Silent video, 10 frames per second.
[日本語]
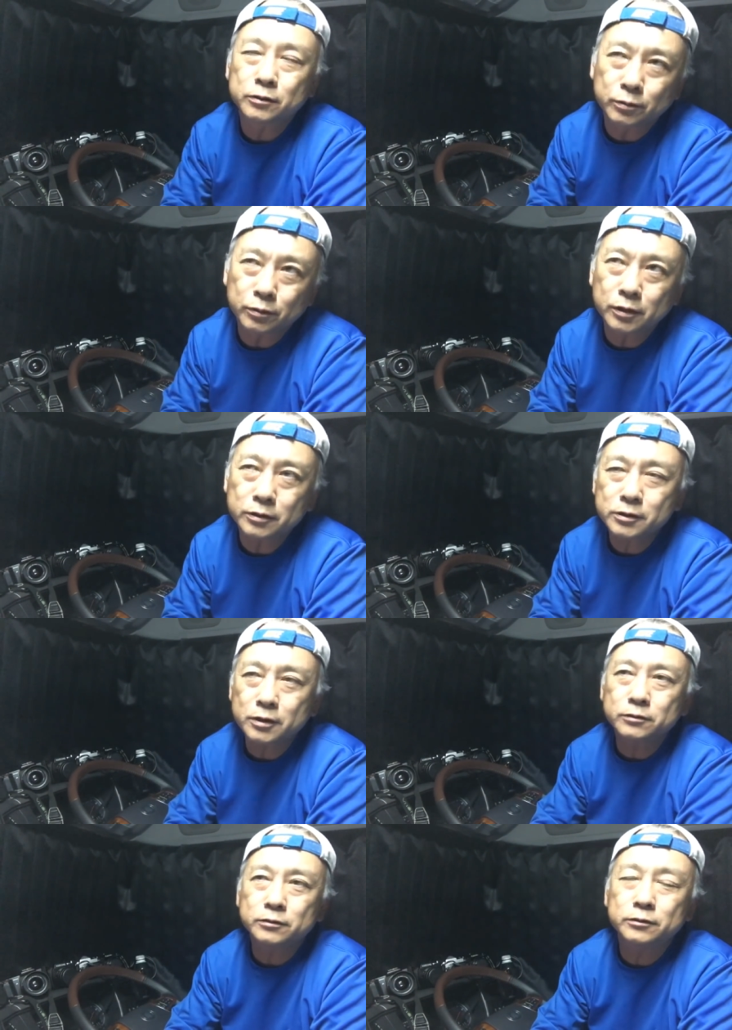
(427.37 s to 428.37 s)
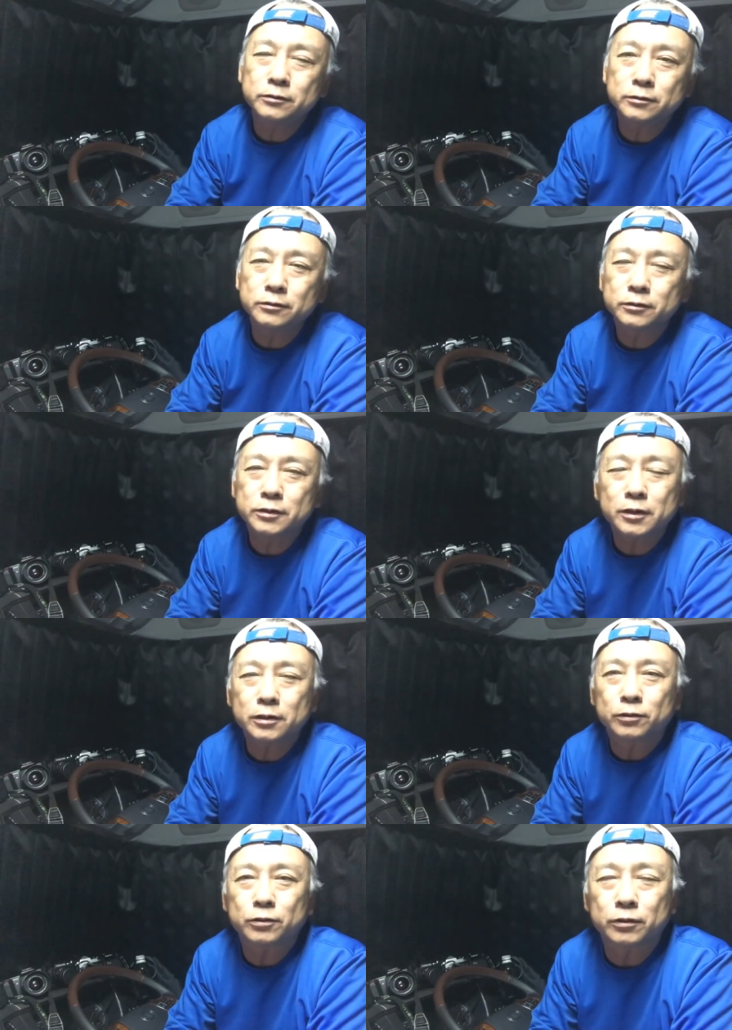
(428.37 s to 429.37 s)
そのデジタル世
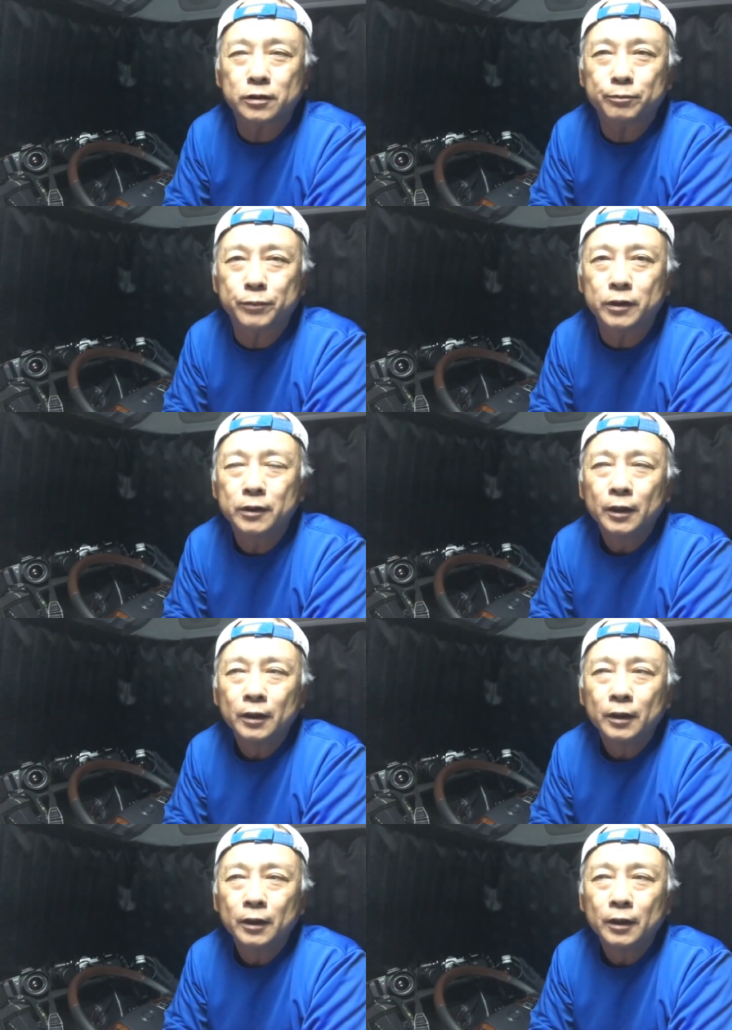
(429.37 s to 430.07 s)
代の人ってやっぱ、